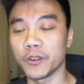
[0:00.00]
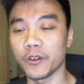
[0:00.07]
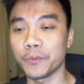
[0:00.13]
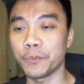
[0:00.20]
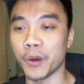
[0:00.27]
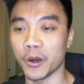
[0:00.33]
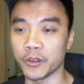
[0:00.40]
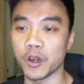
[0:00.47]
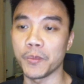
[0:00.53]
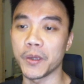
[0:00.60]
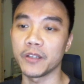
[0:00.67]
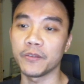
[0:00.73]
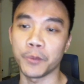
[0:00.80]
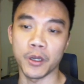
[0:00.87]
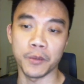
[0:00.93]
的朋友
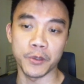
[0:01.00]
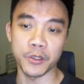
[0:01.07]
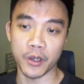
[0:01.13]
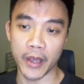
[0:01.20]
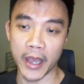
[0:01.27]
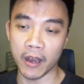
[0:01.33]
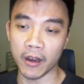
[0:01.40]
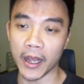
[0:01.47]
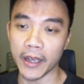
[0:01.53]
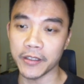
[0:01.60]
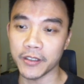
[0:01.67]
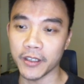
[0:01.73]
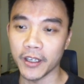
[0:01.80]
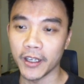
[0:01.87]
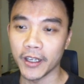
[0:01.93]
们，朋友们就
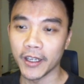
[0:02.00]
allies。